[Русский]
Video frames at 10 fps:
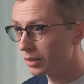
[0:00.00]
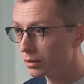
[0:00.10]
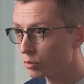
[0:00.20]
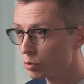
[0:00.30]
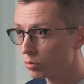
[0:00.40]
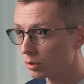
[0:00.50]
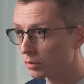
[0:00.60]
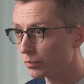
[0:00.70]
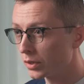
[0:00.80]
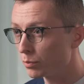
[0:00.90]
Гинеколог
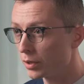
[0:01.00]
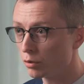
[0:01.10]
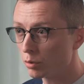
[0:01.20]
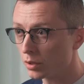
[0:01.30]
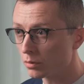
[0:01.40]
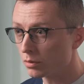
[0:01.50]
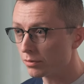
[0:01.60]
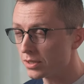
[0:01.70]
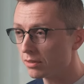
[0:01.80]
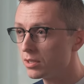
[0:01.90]
на приеме
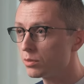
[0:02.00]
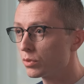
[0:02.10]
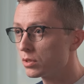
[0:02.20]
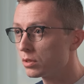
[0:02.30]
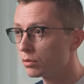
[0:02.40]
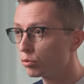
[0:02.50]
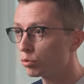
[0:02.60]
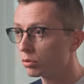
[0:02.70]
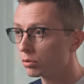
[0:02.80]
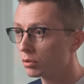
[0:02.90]
в зависимости от